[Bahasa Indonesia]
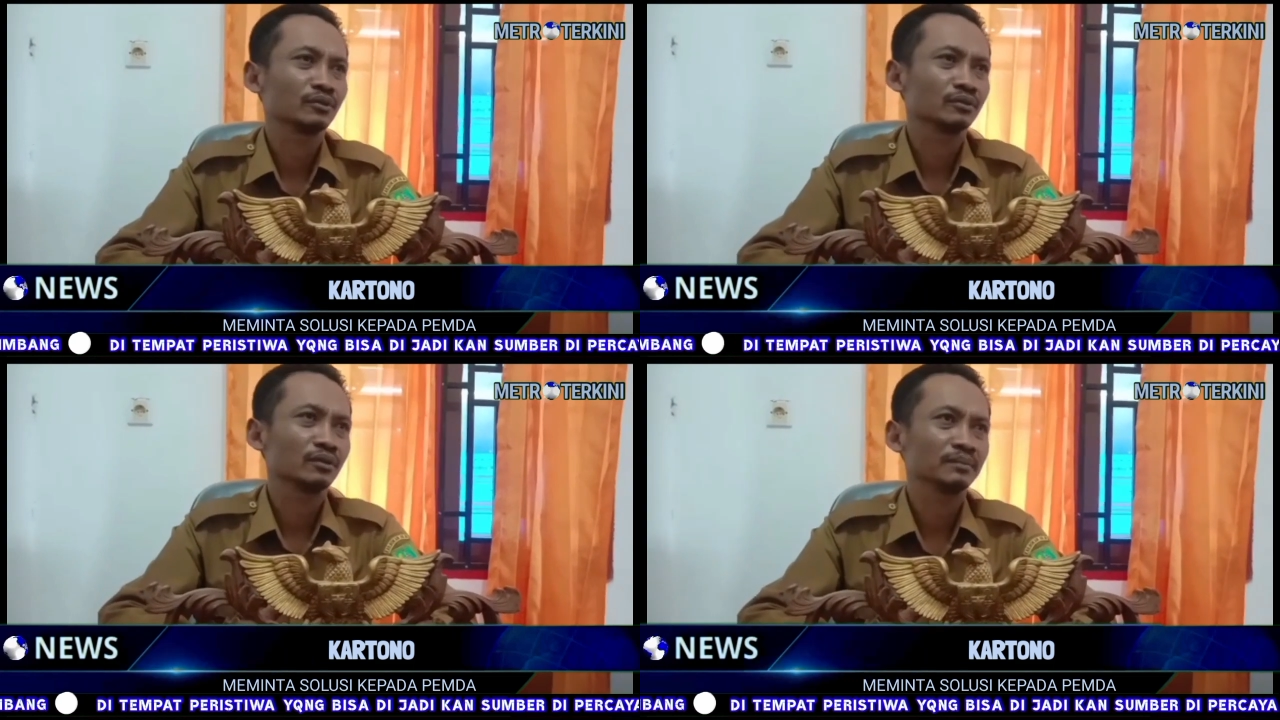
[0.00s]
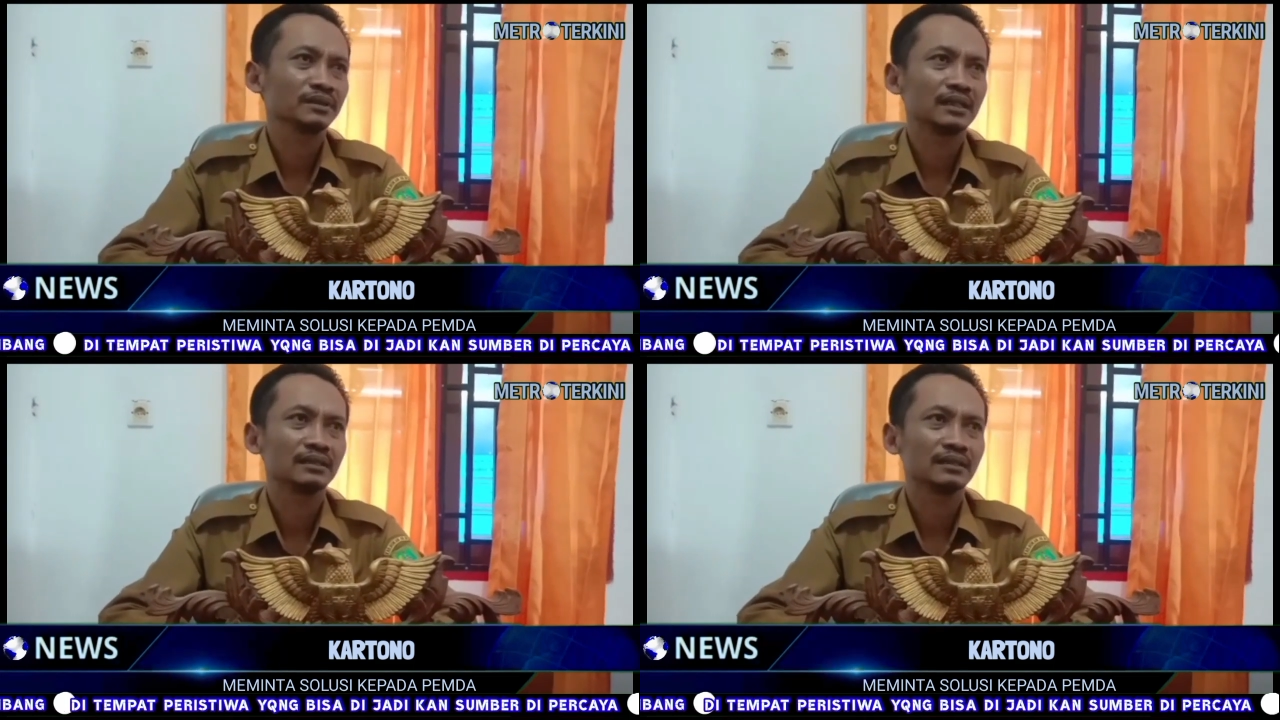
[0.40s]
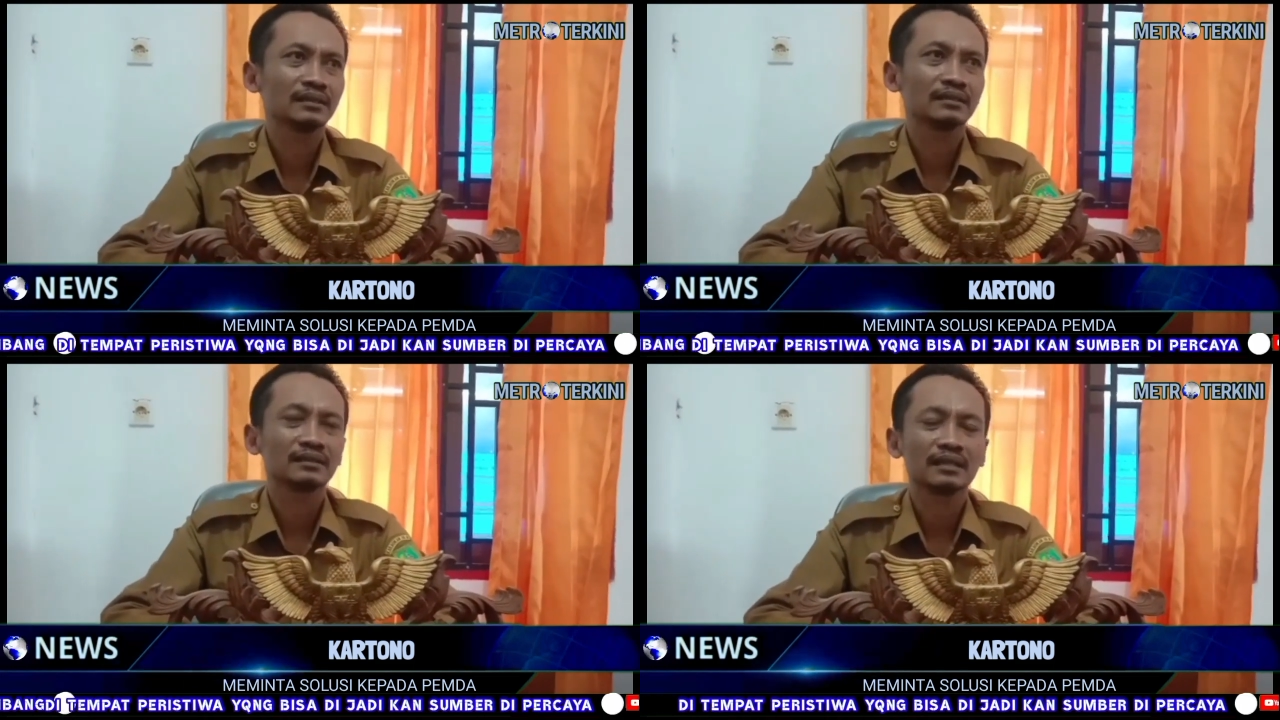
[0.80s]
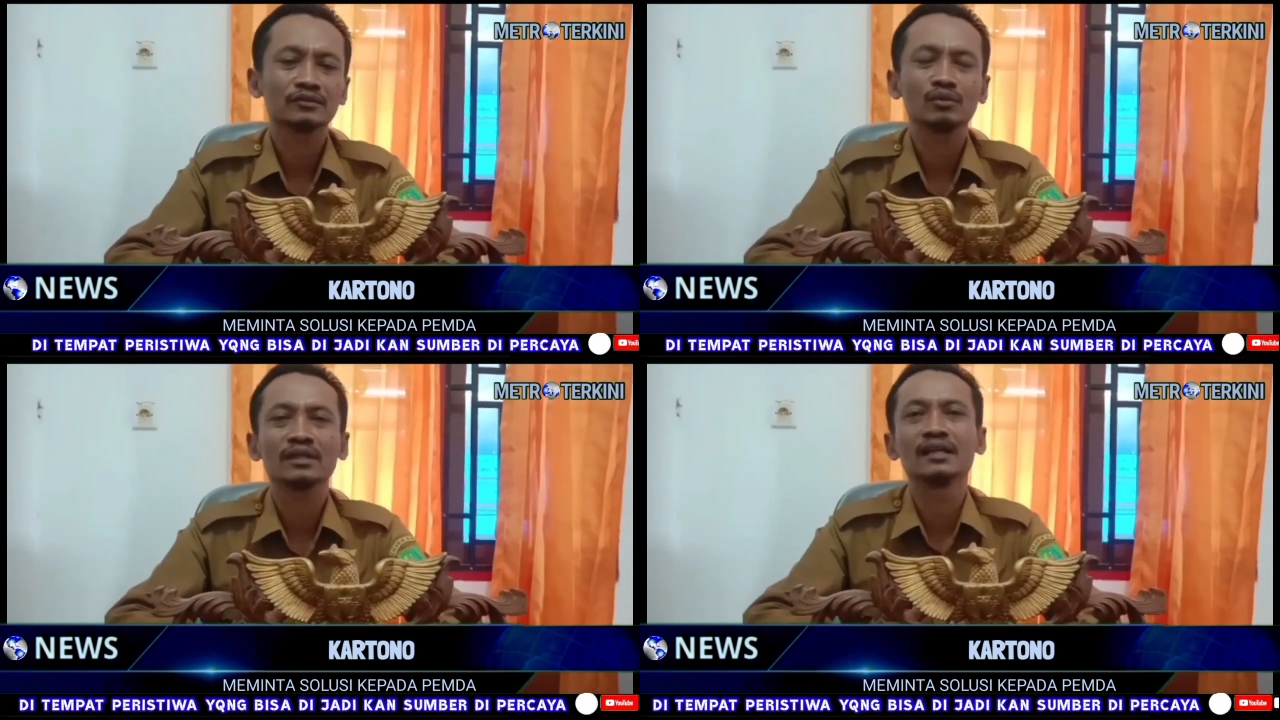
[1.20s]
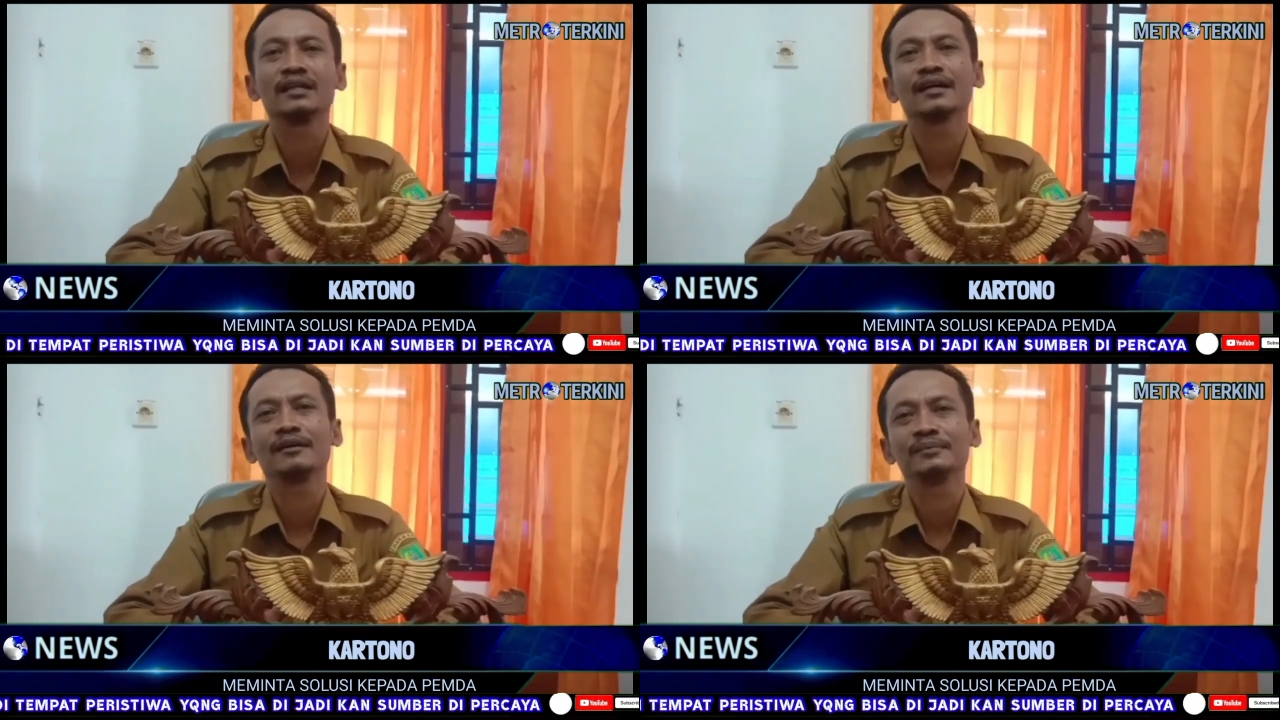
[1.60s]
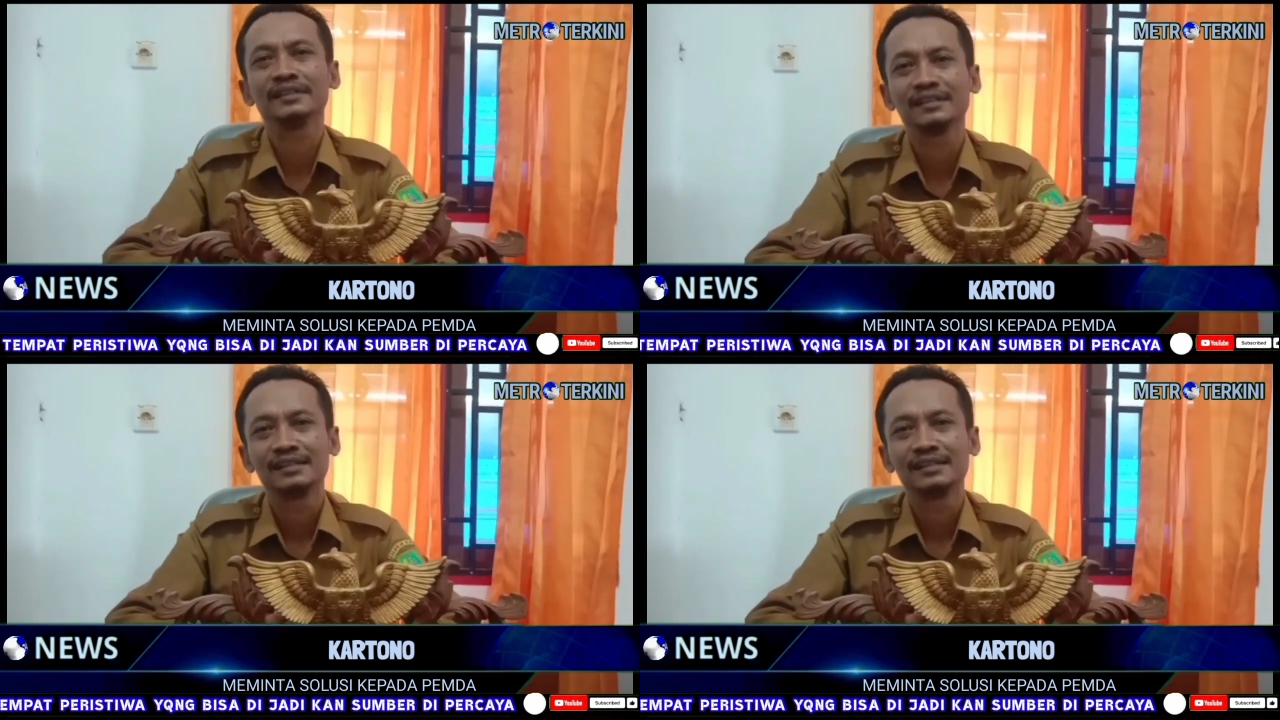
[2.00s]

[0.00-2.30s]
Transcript: contoh misalnya tentang swadaya kami